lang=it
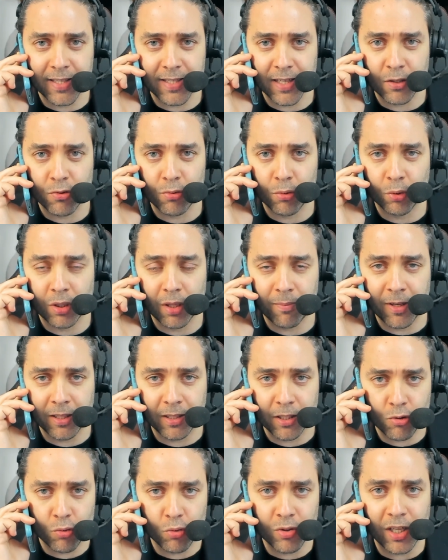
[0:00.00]

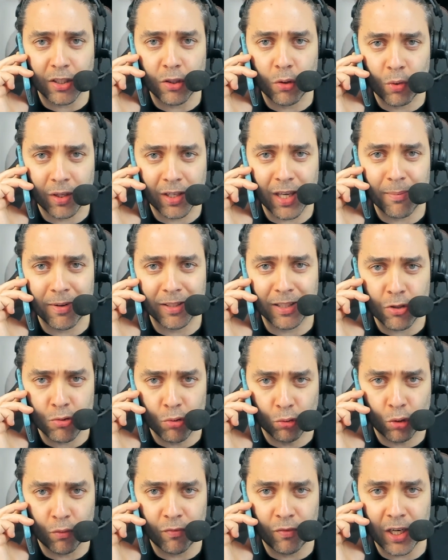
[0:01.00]
Assolutamente, scusate ho una chiamata
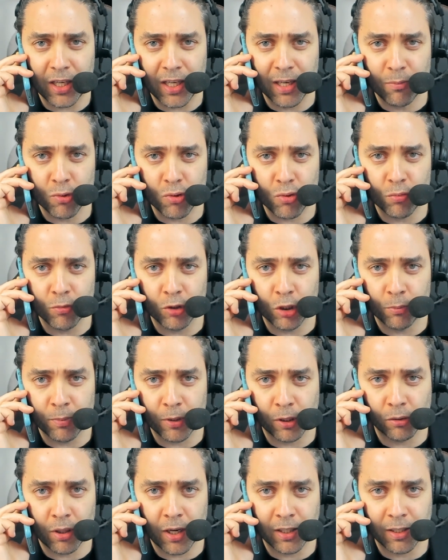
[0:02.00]
sotto, vi richiamo subito,
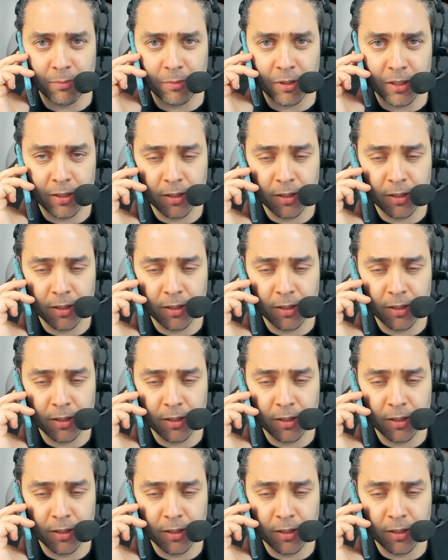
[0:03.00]
perdonatemi.